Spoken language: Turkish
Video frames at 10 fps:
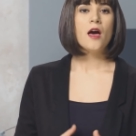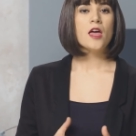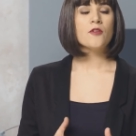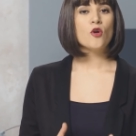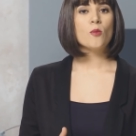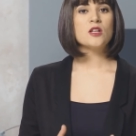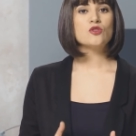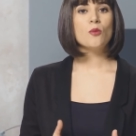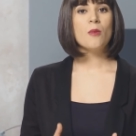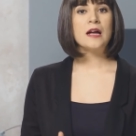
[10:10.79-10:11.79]

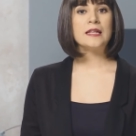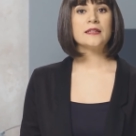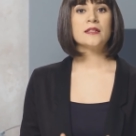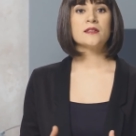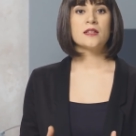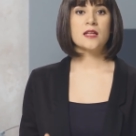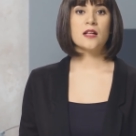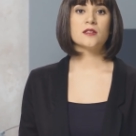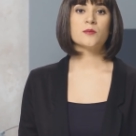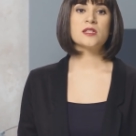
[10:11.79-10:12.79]
Enformasyon maliyetlerinin
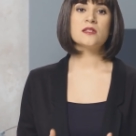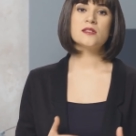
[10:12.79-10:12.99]
azaltılması